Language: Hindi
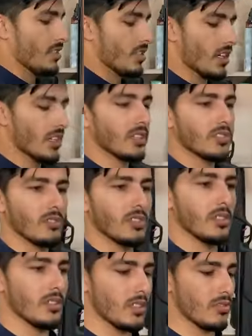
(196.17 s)
जी आर आठ सौ
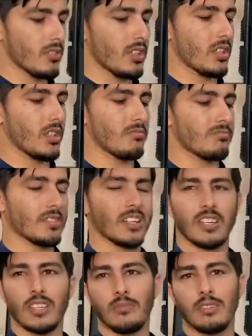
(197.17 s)
ये जो है
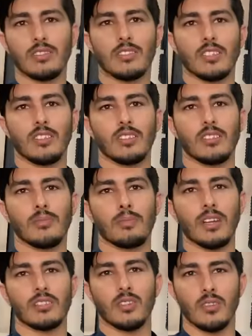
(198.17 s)
तकरीबन
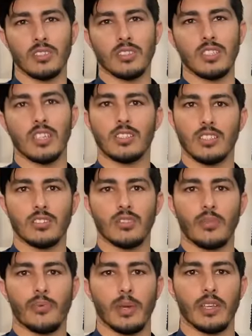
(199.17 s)
पाँच सौ अस्सी या छः
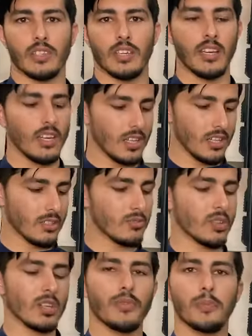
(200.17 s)
सौ एफ पी एस है ये
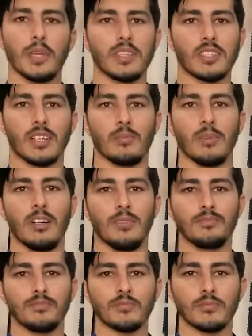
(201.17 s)
थोड़ा एफ पी एस कम है
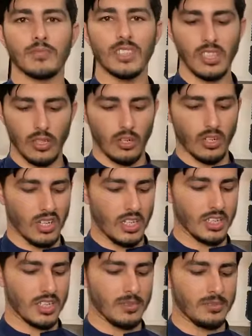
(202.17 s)
और
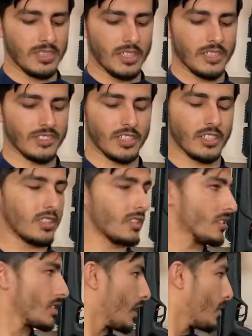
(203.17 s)
हल्का भी है
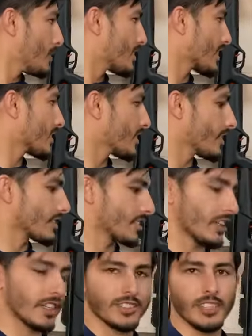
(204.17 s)
एल बी सिक्स हंड्रेड
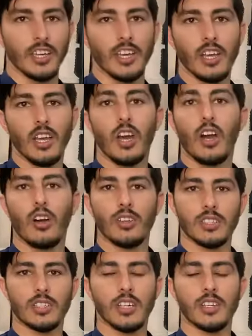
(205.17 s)
से अच्छी है और
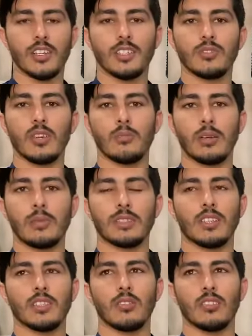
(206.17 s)
इसका रेट जो है मैं
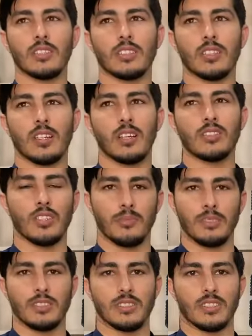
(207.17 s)
बताता हूँ इसका
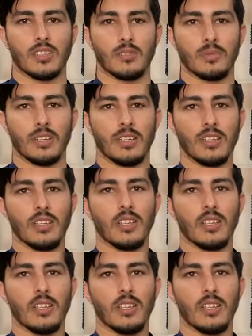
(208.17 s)
छब्बीस हज़ार रुपये